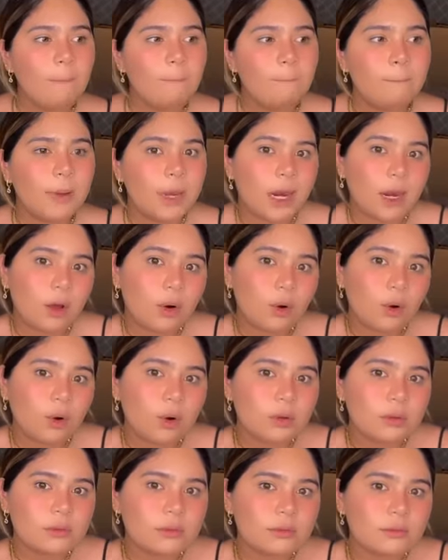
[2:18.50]

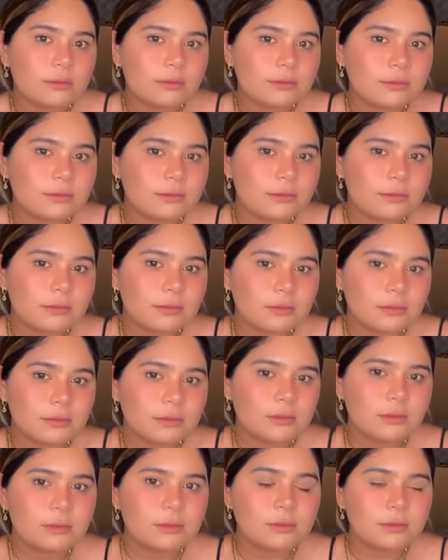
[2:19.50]
pero,
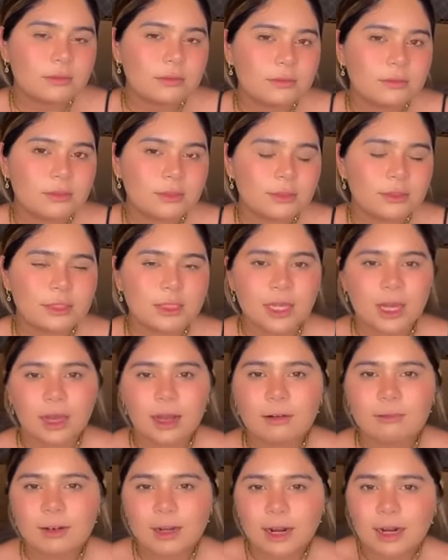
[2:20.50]
o sea,
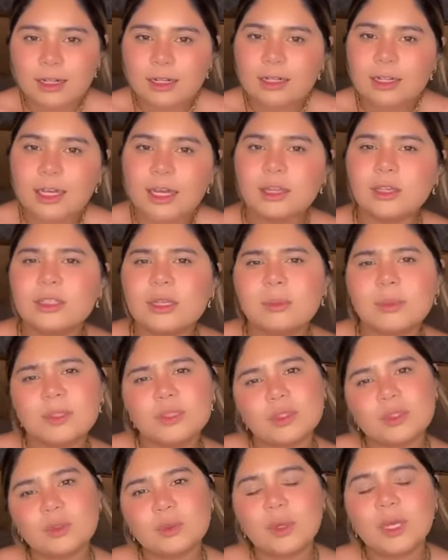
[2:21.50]
al final del día yo también
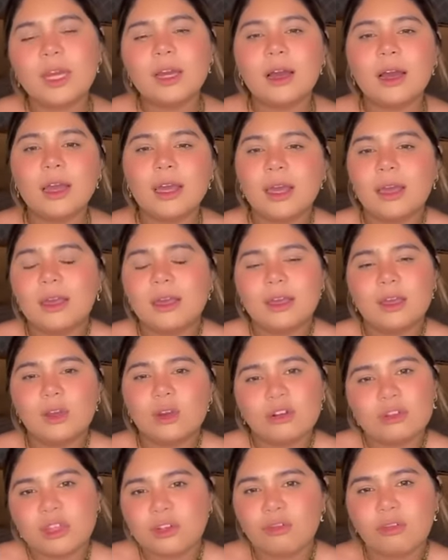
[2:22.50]
soy su hija y yo
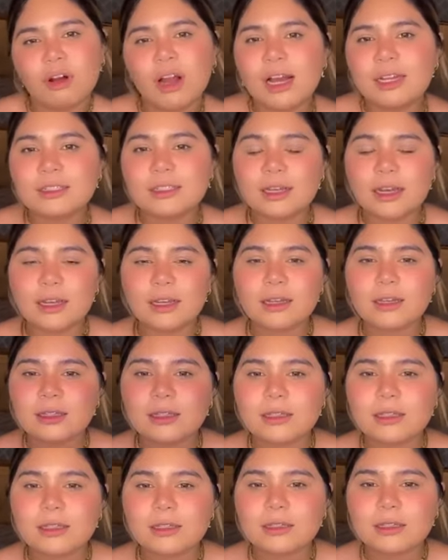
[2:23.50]
no tengo casa.
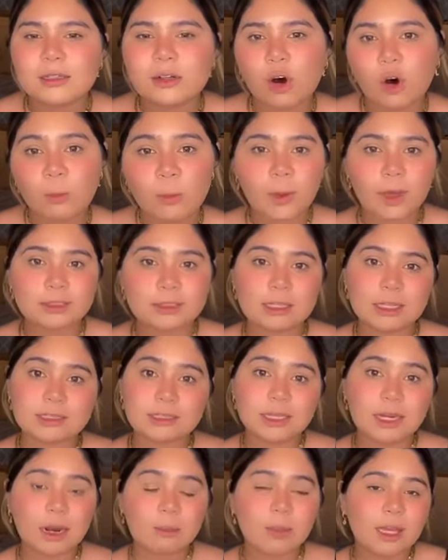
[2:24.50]
O me vas a
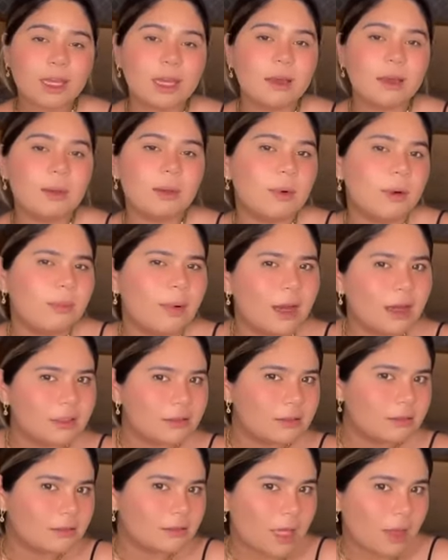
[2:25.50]
decir a mí que mi papá
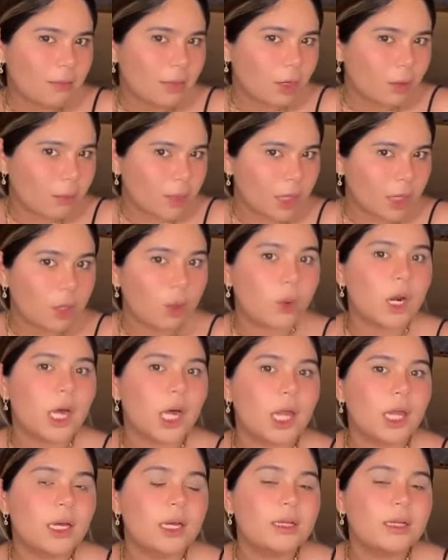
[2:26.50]
a mí no me dejó nada.